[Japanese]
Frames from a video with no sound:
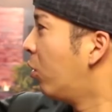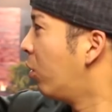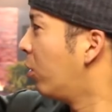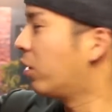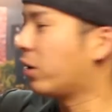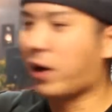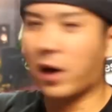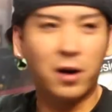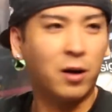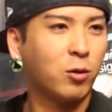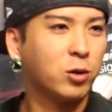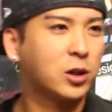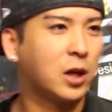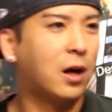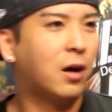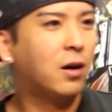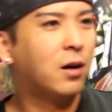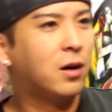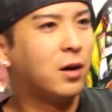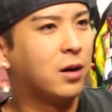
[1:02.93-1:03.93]
のげこっち
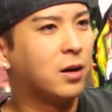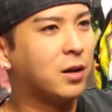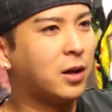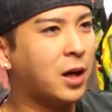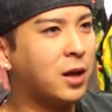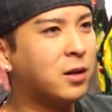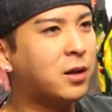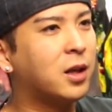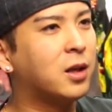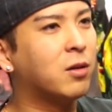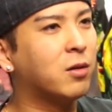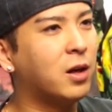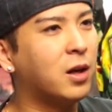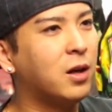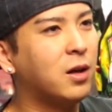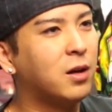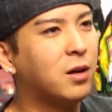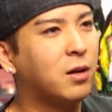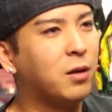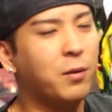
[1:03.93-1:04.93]
か限定の
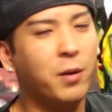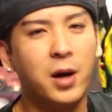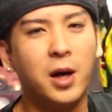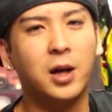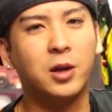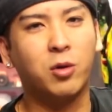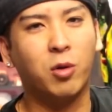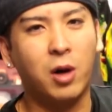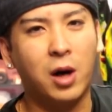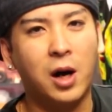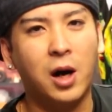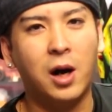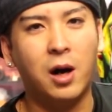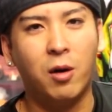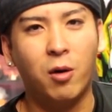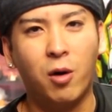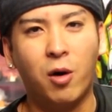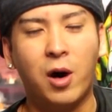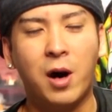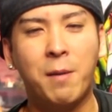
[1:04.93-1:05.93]
ねウェアと
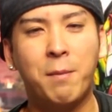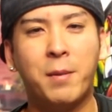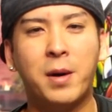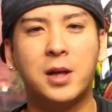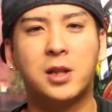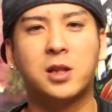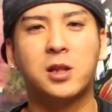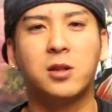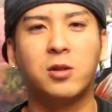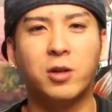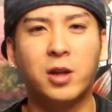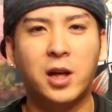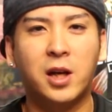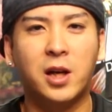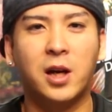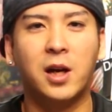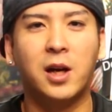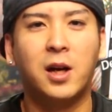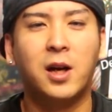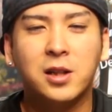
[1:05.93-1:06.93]
かを販売するの
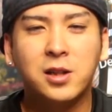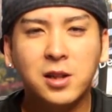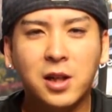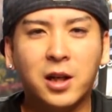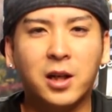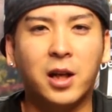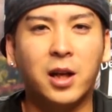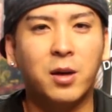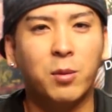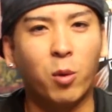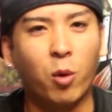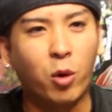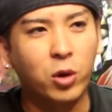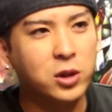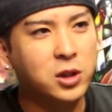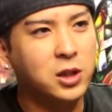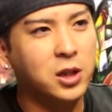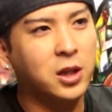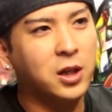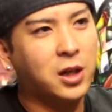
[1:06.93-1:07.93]
で、数がねもう
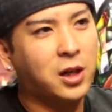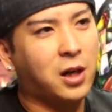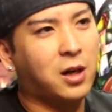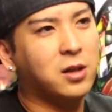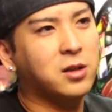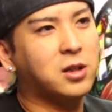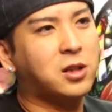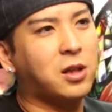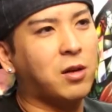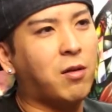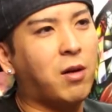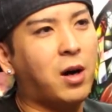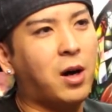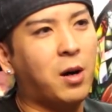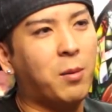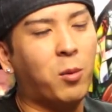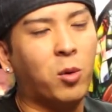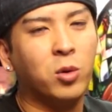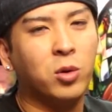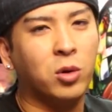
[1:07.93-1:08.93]
こちらに関して
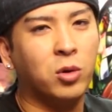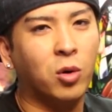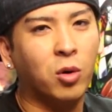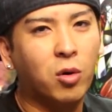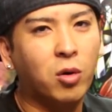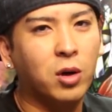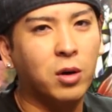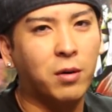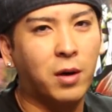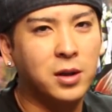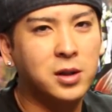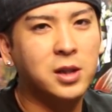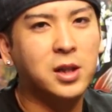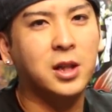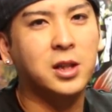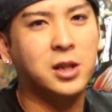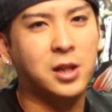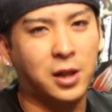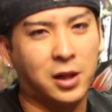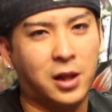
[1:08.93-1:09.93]
はもう本当に残りわず
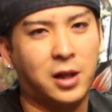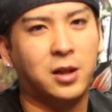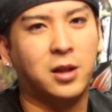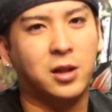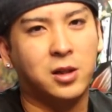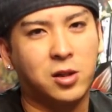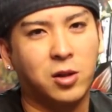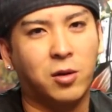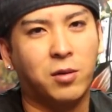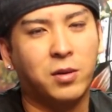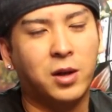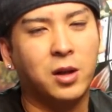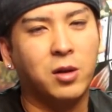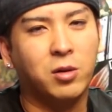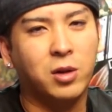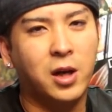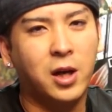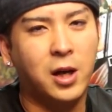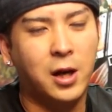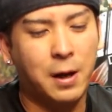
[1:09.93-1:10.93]
かしかないんですよ。な
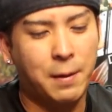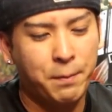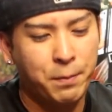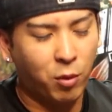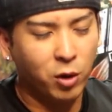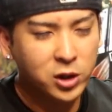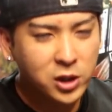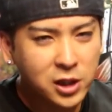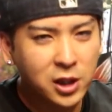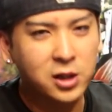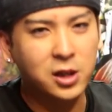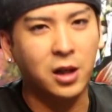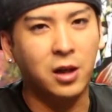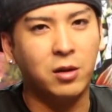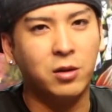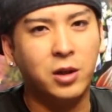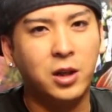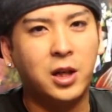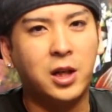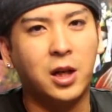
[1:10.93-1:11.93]
のでもしかした
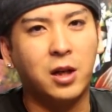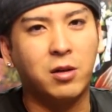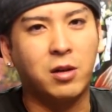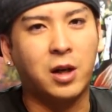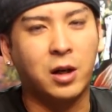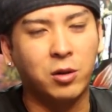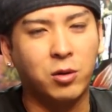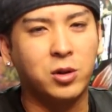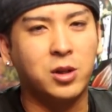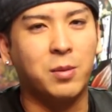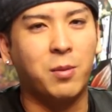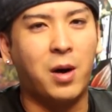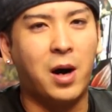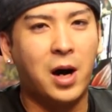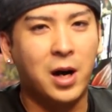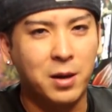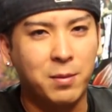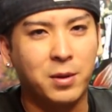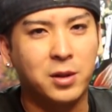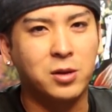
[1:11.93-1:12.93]
ら売り切れる可能性も
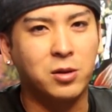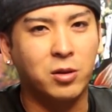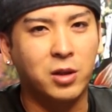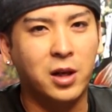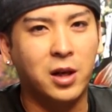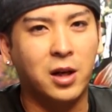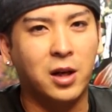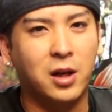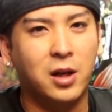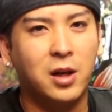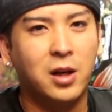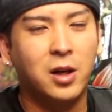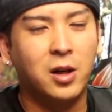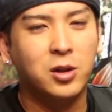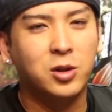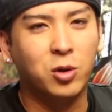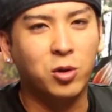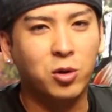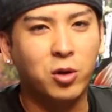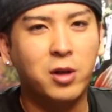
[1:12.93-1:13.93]
ありますので、
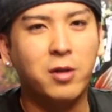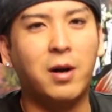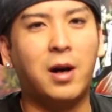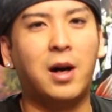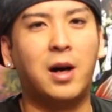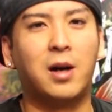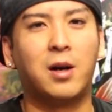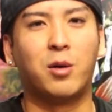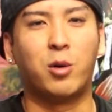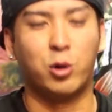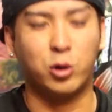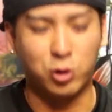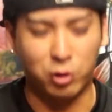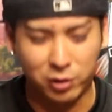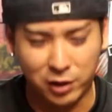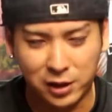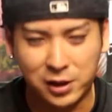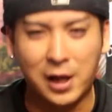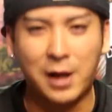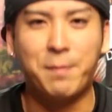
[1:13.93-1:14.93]
その時はご了
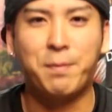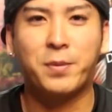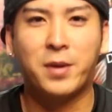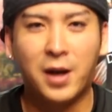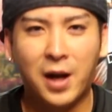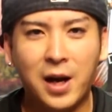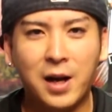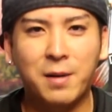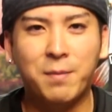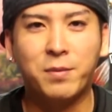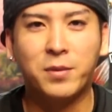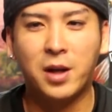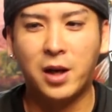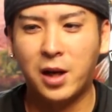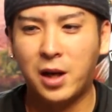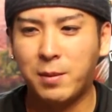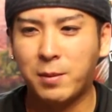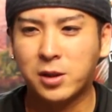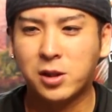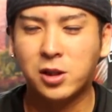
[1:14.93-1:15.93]
承ください。はい。
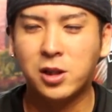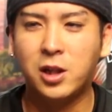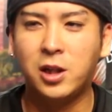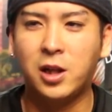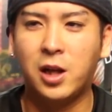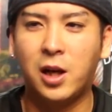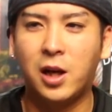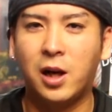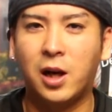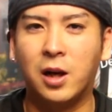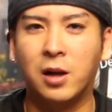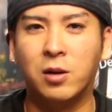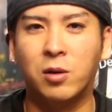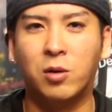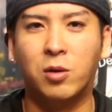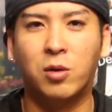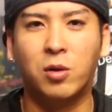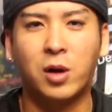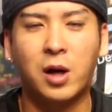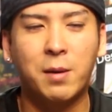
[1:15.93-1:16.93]
で、今すでにね、あ
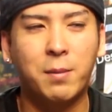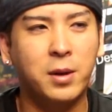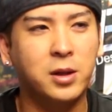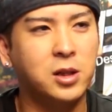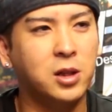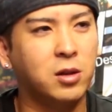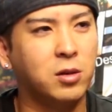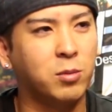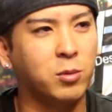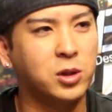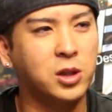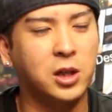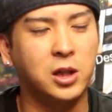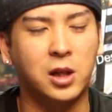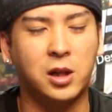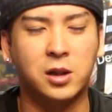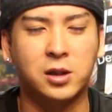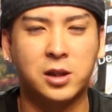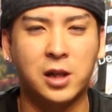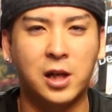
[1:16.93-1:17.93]
のー、完売してる、もしか
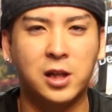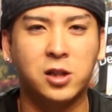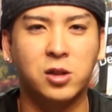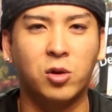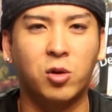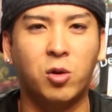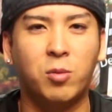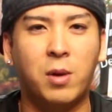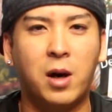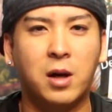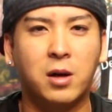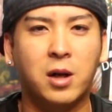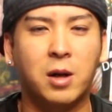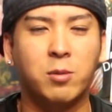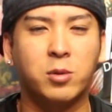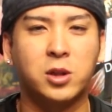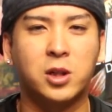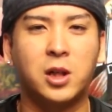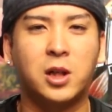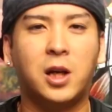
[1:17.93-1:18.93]
したらサイズの方もある
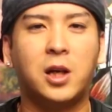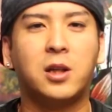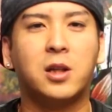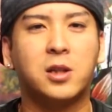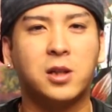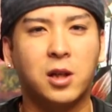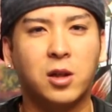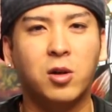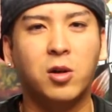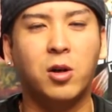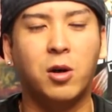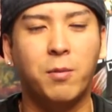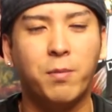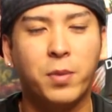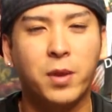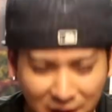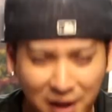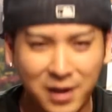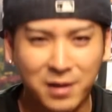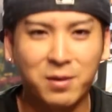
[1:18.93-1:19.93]
かもしれないんですけど、
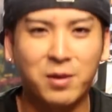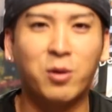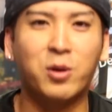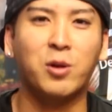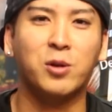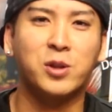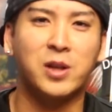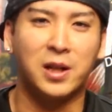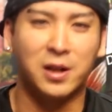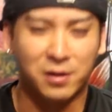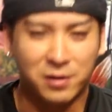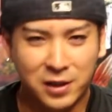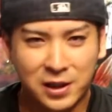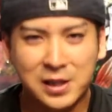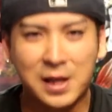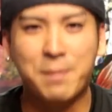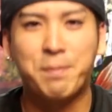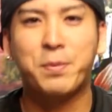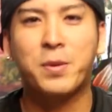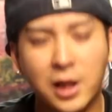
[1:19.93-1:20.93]
はい、お気をつけく
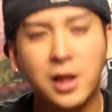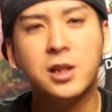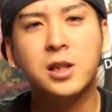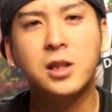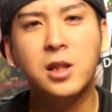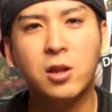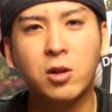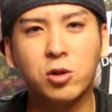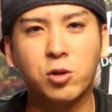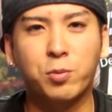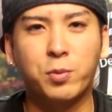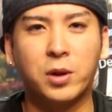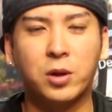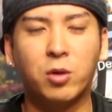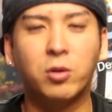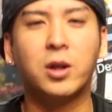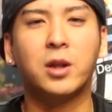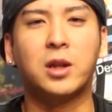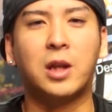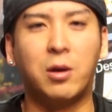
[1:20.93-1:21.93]
ださい。新しいネットショップは
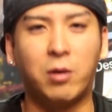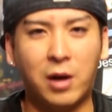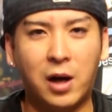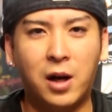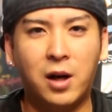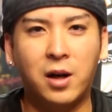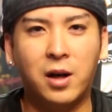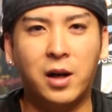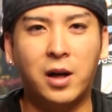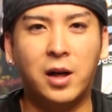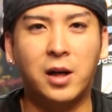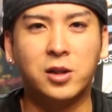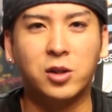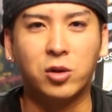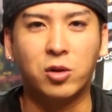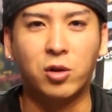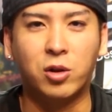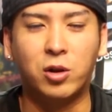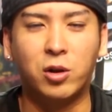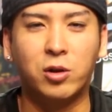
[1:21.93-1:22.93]
どうなったのか、えー、
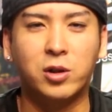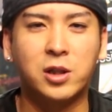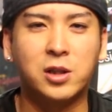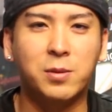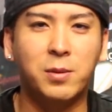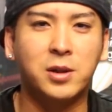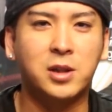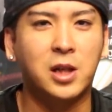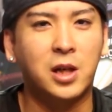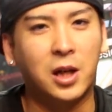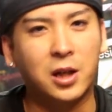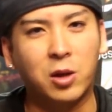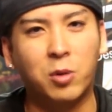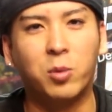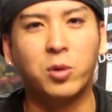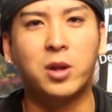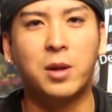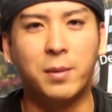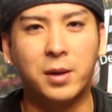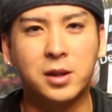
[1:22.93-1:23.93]
ちょっといろいろ説明したいなと
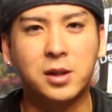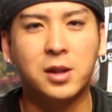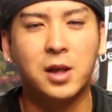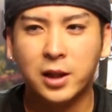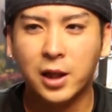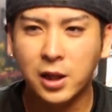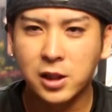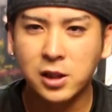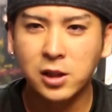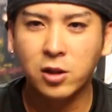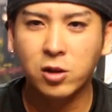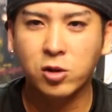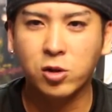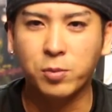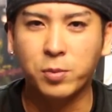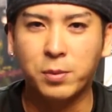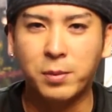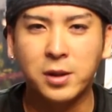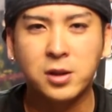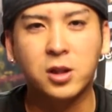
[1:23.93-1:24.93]
思ってます。新しい
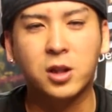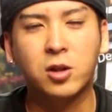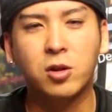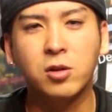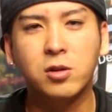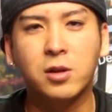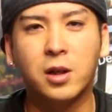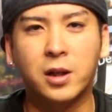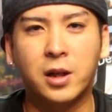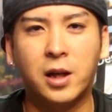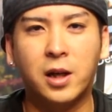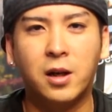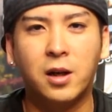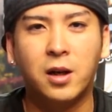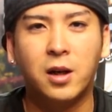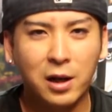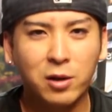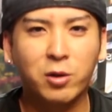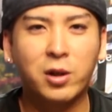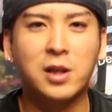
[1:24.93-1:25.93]
ネットショップ、まず一つはね、
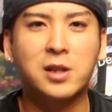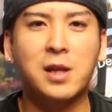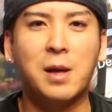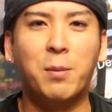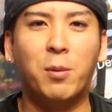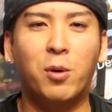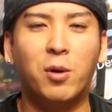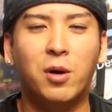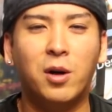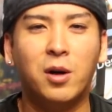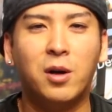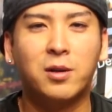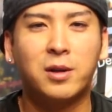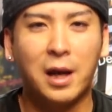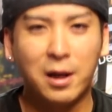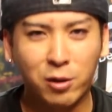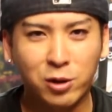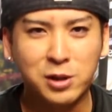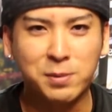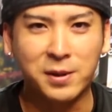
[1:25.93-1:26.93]
カード決済も
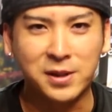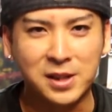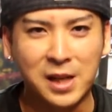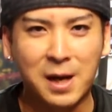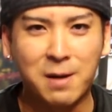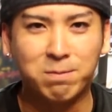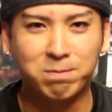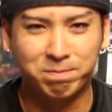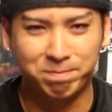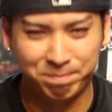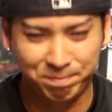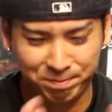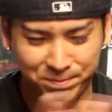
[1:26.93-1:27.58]
対応しました。